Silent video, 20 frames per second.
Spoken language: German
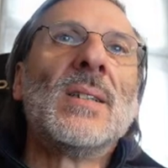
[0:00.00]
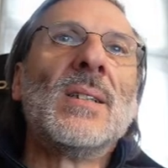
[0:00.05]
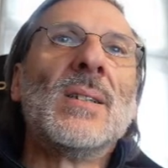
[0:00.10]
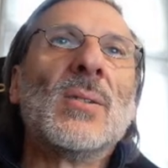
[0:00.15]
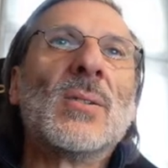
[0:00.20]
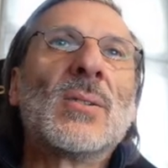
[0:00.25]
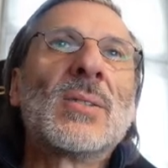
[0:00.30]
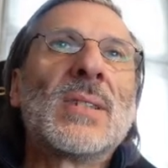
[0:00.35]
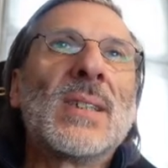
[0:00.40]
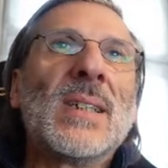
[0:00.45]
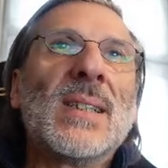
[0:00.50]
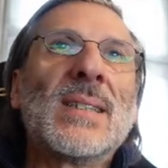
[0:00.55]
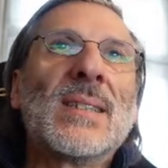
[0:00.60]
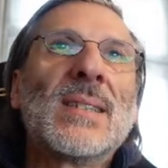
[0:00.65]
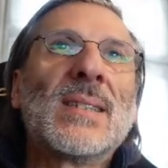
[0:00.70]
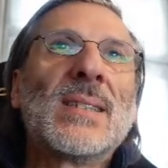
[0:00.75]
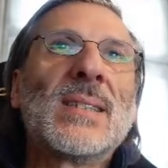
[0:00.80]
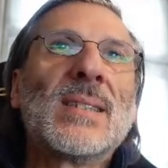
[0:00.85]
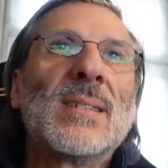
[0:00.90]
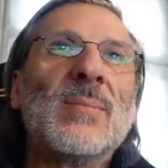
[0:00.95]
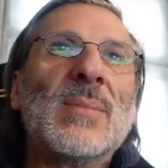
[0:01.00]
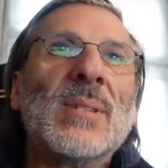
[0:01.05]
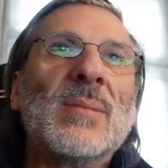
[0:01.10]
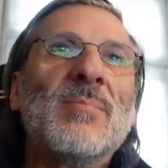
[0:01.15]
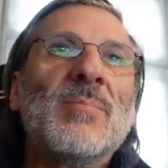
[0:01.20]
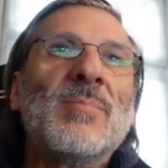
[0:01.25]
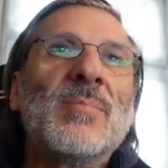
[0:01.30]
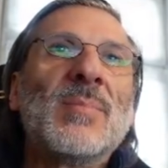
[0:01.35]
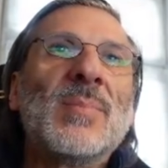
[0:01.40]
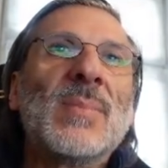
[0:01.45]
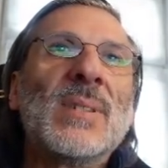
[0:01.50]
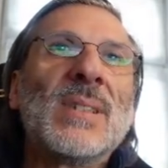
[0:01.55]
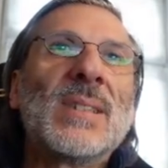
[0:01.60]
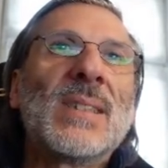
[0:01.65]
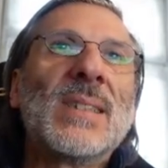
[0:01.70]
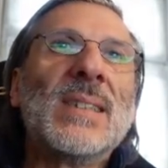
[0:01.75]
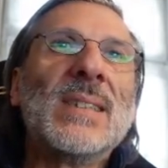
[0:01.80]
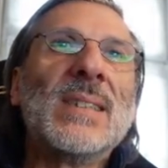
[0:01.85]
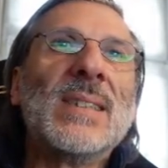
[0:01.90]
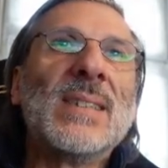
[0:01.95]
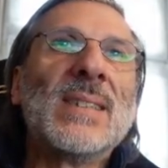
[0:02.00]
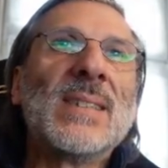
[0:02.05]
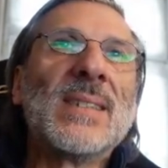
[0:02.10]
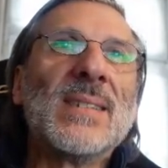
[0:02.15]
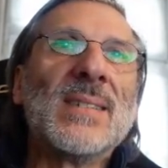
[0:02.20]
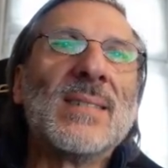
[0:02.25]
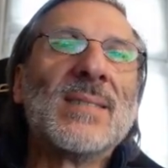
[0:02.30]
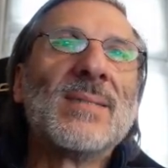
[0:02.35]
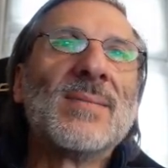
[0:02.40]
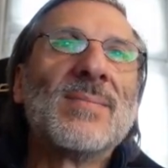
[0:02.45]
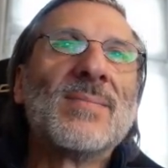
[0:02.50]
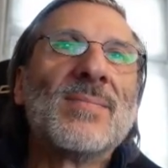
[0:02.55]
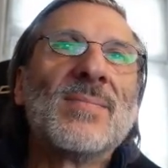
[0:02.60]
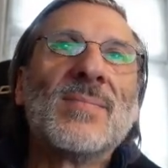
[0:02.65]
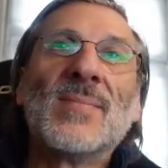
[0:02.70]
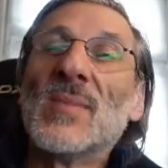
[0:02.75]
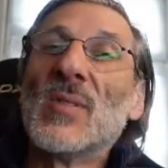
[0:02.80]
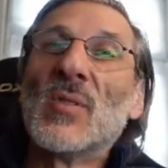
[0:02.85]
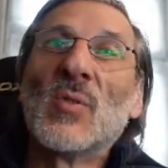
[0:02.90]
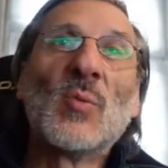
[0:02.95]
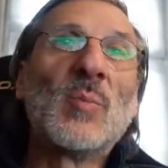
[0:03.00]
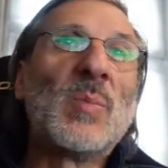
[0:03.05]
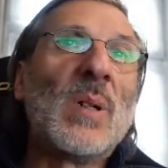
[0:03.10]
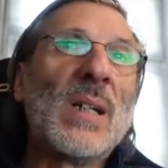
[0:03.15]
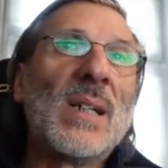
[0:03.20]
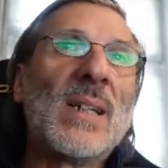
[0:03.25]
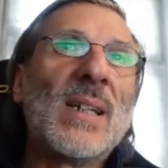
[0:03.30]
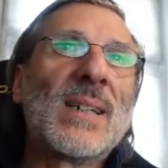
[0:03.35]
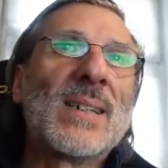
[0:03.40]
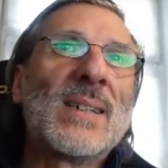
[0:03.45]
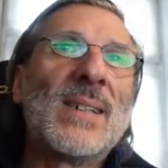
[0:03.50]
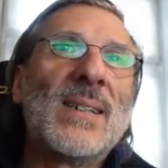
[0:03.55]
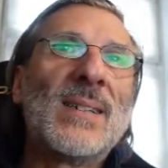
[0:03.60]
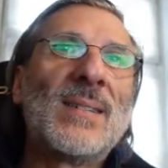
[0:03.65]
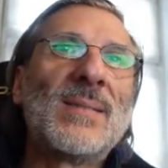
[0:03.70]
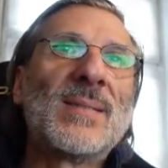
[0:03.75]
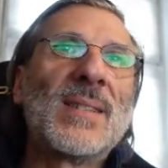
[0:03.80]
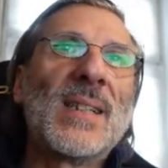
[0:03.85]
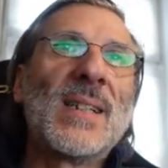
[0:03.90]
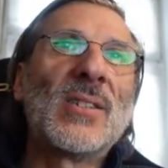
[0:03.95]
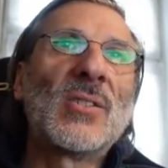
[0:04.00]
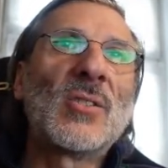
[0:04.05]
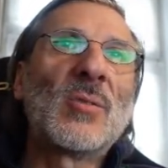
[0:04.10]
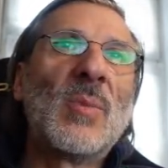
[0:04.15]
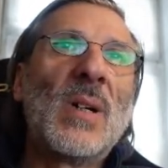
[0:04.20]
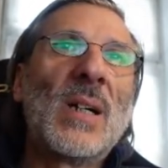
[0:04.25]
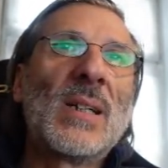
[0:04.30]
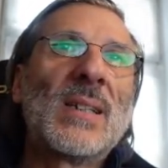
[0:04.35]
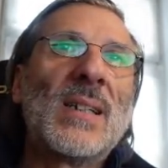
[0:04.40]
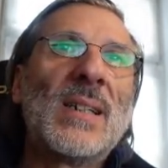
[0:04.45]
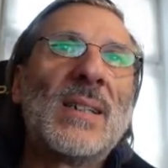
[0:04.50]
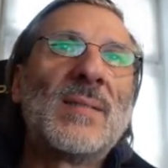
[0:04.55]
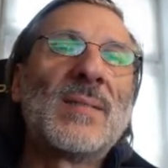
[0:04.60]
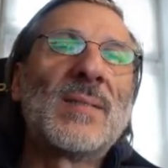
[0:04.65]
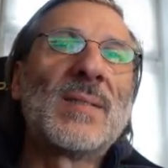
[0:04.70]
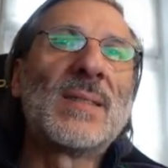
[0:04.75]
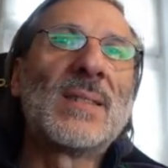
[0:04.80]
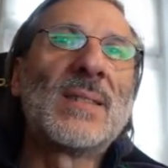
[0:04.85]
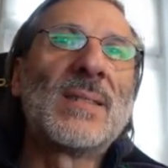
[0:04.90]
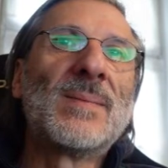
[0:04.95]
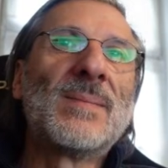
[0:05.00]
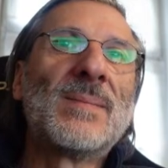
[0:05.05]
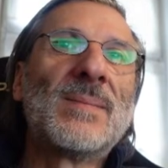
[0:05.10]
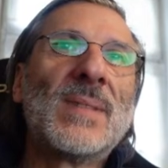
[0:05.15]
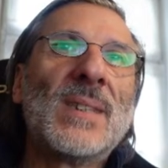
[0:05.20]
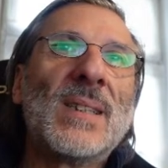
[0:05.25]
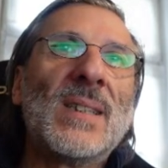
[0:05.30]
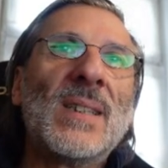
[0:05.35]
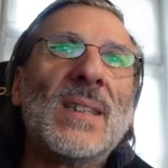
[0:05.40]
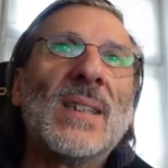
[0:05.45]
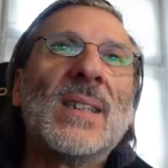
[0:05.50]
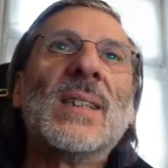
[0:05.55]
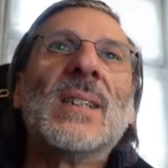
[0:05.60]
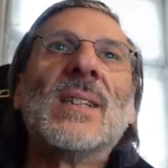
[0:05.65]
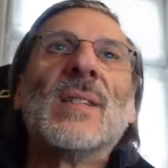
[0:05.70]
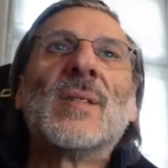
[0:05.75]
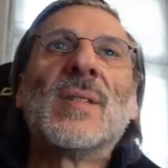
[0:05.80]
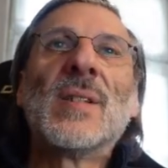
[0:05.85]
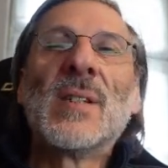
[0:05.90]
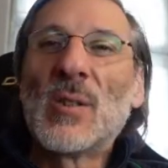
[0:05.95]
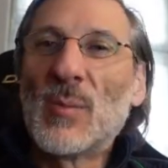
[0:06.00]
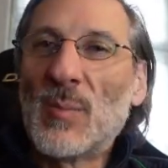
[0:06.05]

los geht's mit dem Genießen. Super lecker, sehr schmackhaft. Viel